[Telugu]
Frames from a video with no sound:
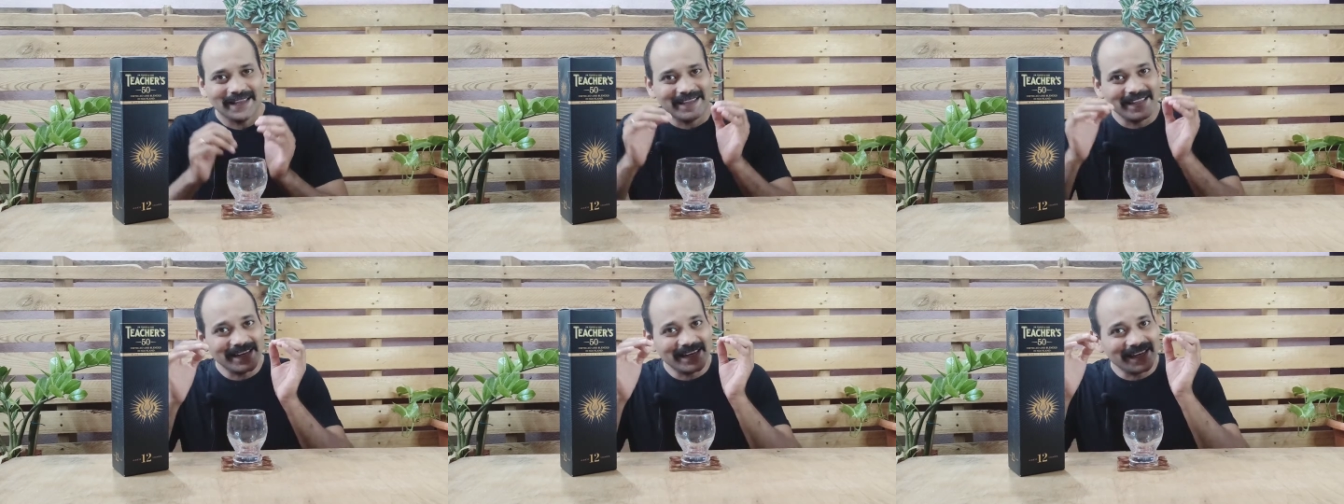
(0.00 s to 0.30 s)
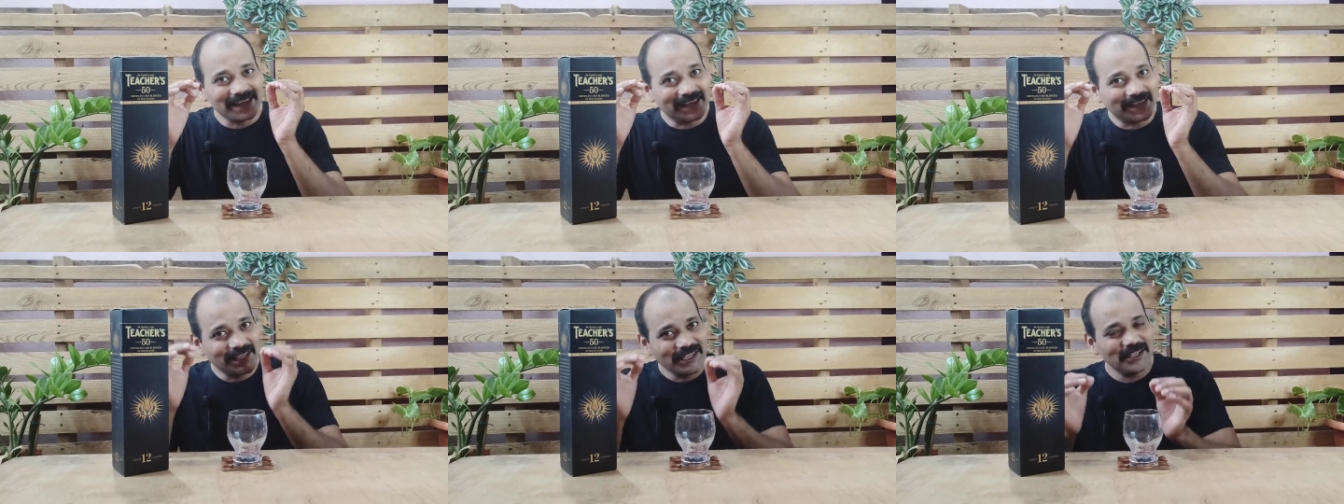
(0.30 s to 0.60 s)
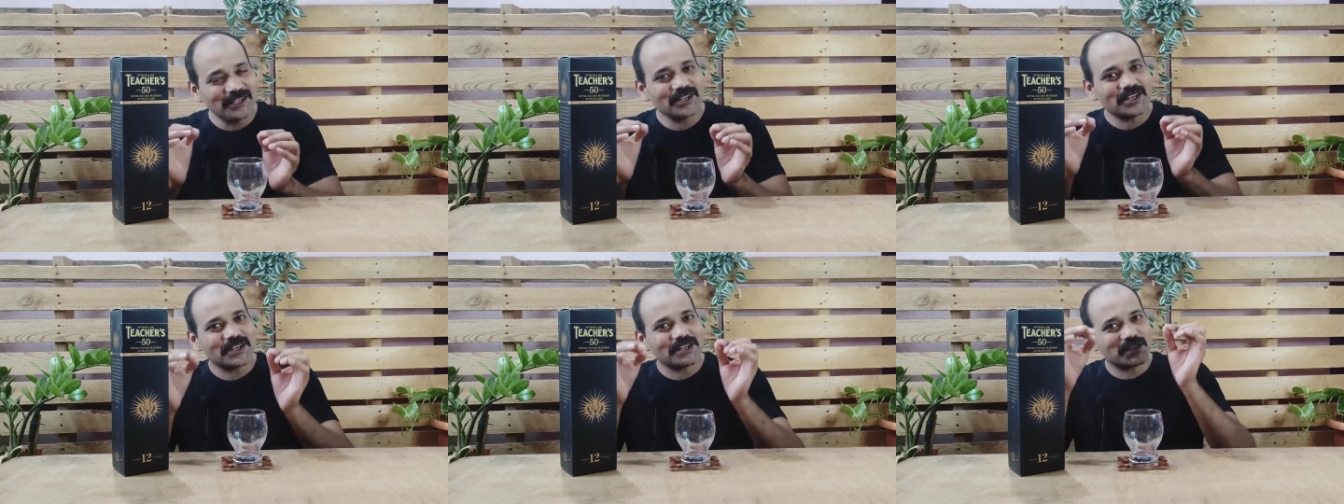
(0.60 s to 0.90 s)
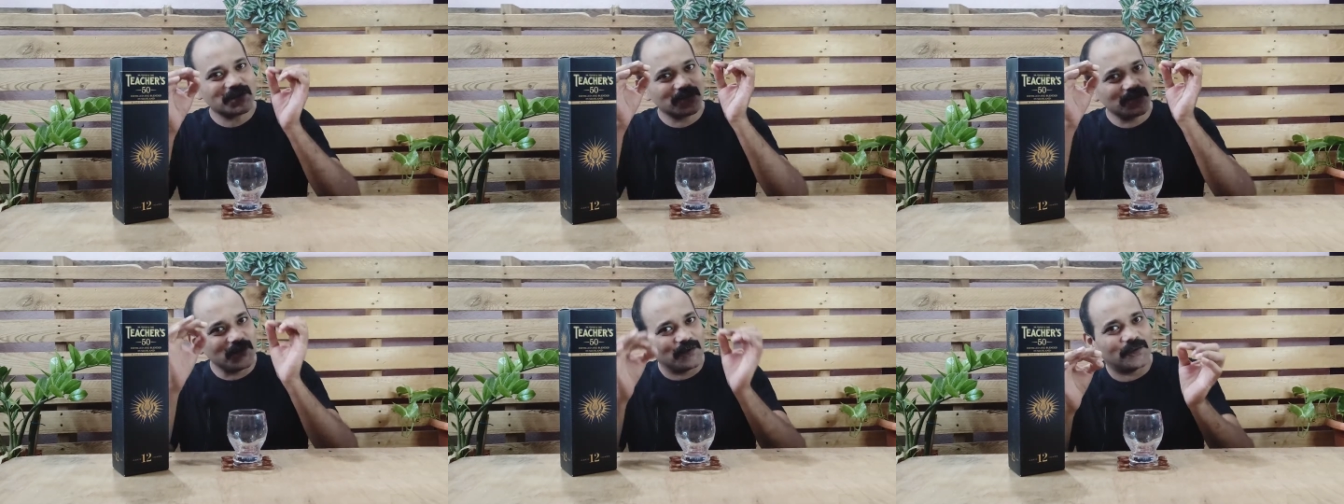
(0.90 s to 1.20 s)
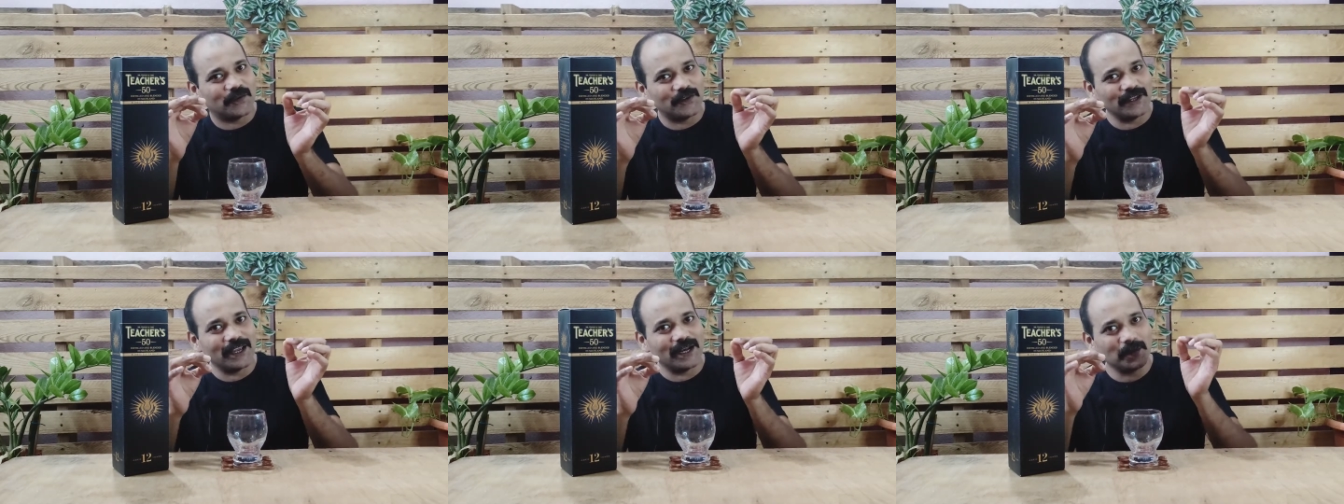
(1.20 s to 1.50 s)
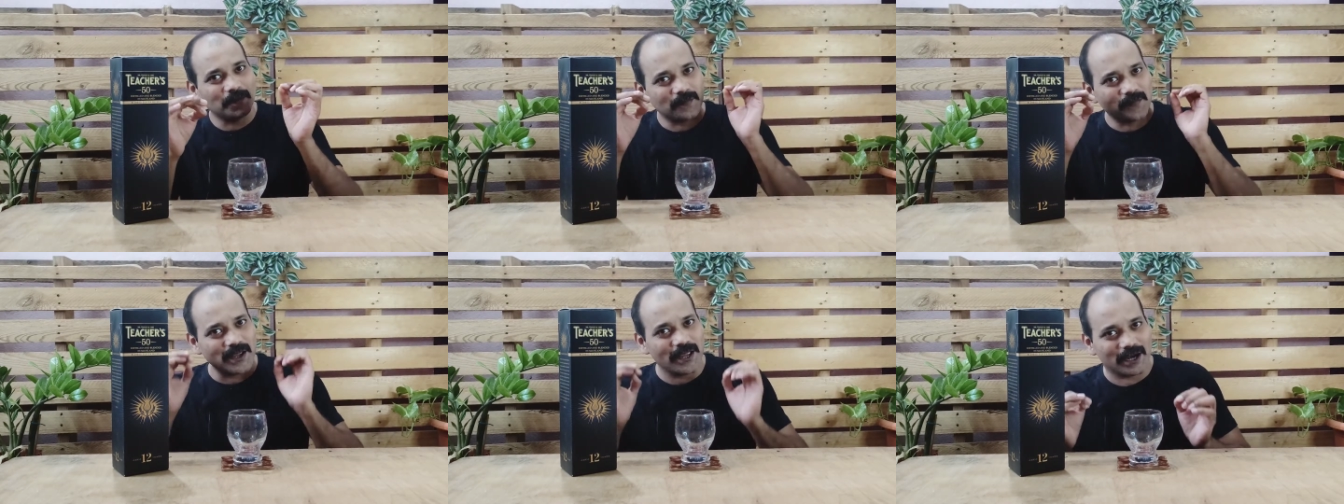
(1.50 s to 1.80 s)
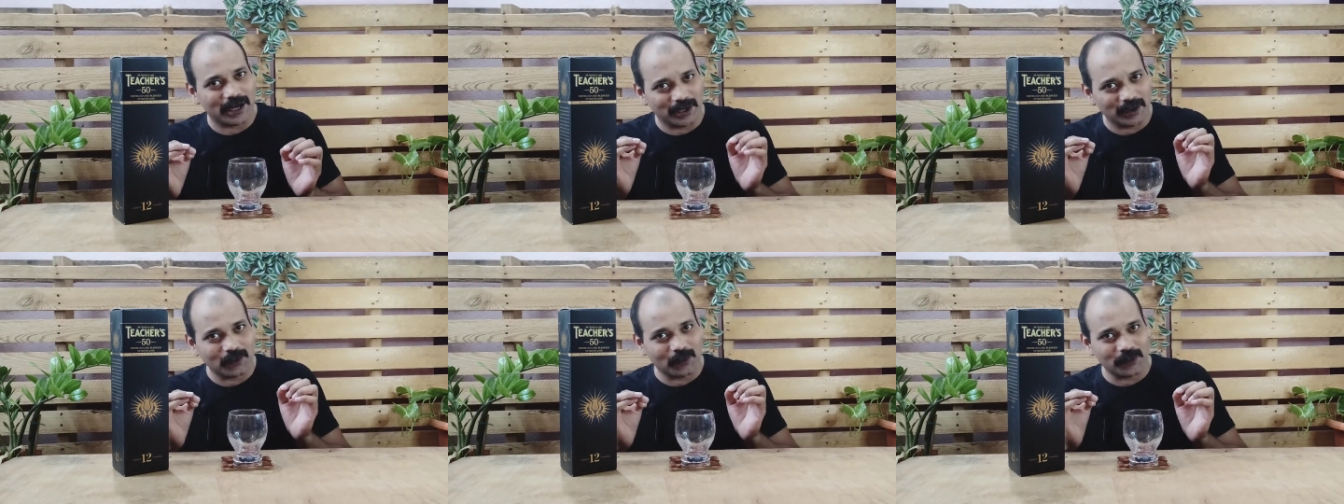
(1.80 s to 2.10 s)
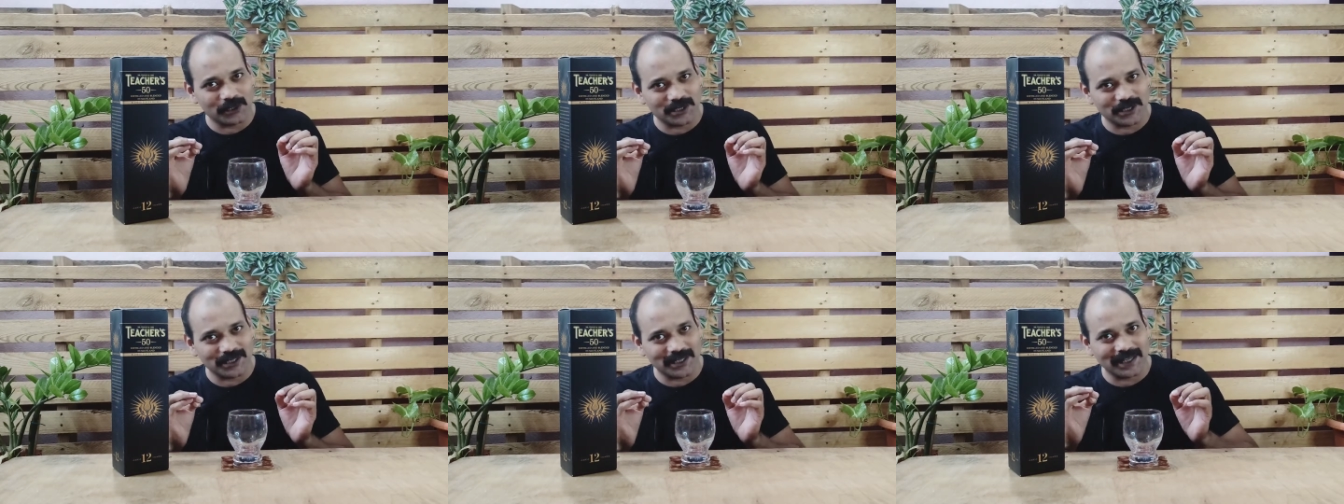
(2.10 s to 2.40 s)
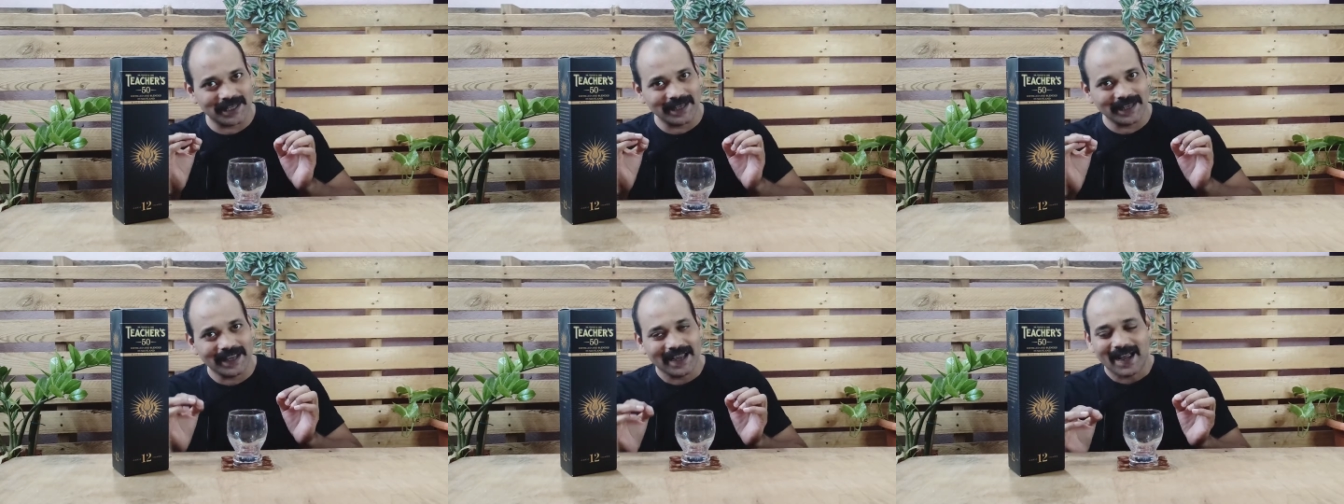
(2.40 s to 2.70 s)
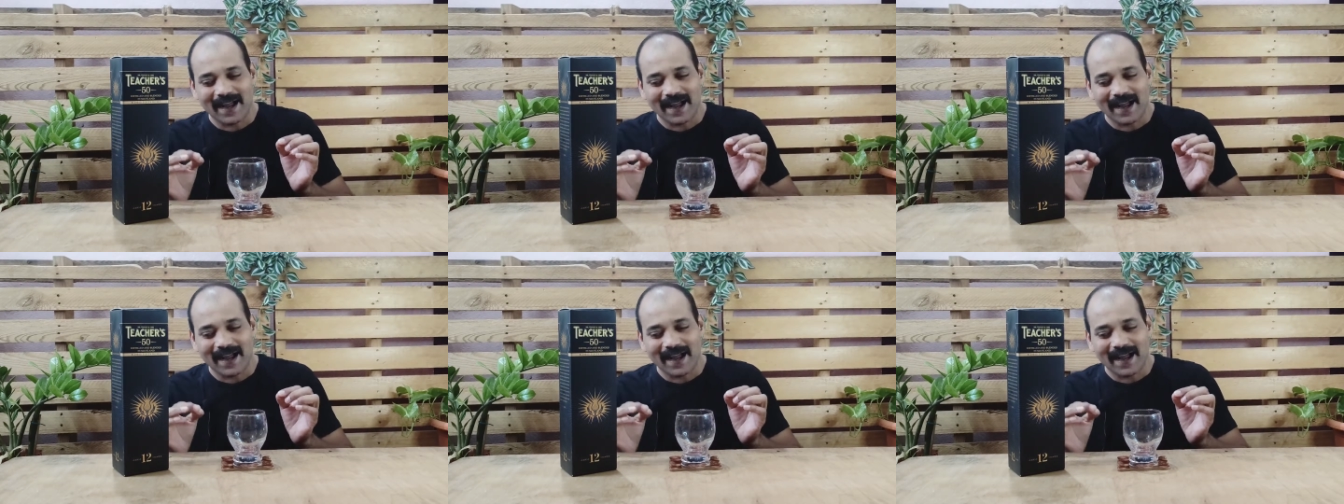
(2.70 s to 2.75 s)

దీనికి టీచర్స్ ఫిఫ్టీ అని పేరు ఎందుకు వచ్చింది